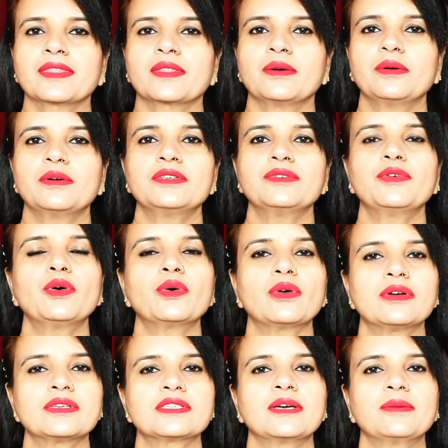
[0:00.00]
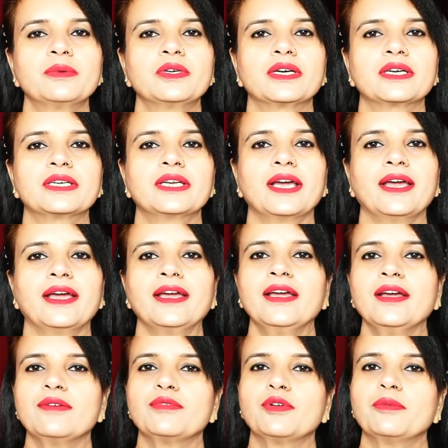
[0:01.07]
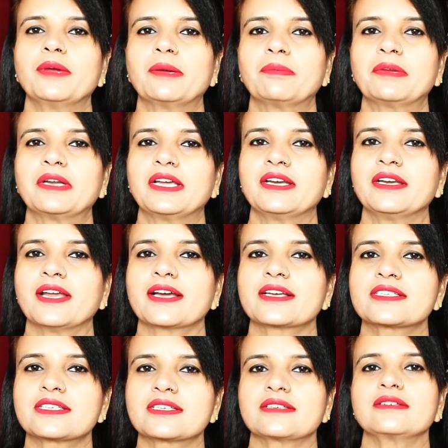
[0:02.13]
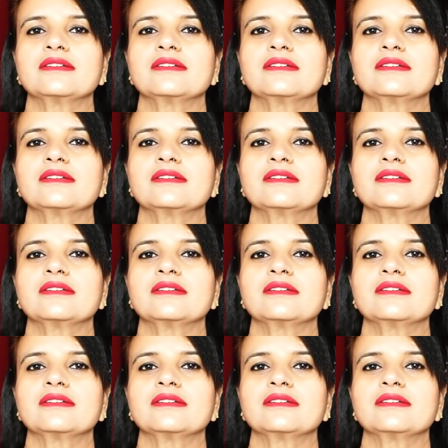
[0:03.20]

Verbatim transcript: तो वो कौन सा प्रोडक्ट है वो मैं अपनी नेक्स्ट